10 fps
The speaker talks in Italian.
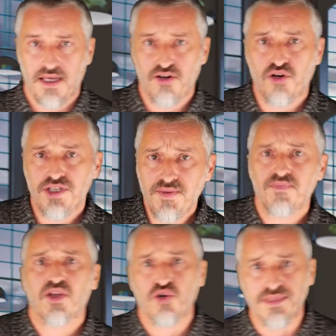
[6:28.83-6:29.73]
E noi,
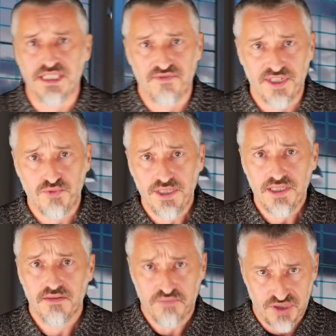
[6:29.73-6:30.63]
come individui,
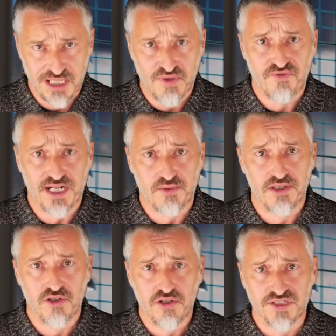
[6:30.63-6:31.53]
possiamo fare
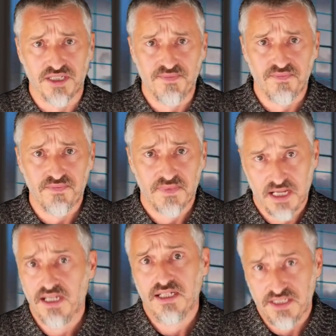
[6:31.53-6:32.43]
qualcosa?
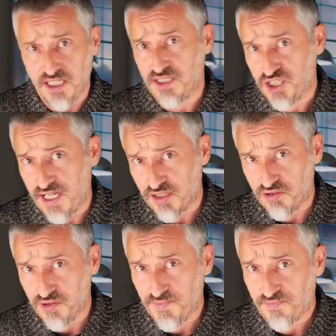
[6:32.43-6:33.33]
Sì,
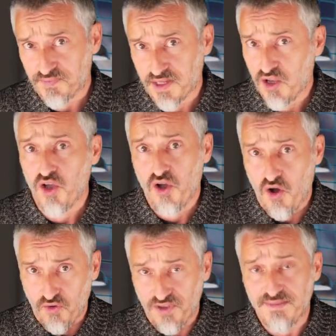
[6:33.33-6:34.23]
certo.
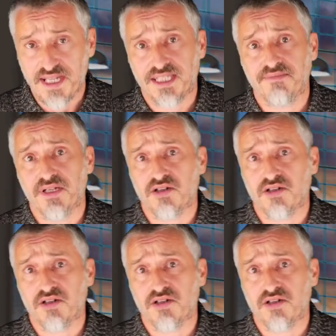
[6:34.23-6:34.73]
Ovviamente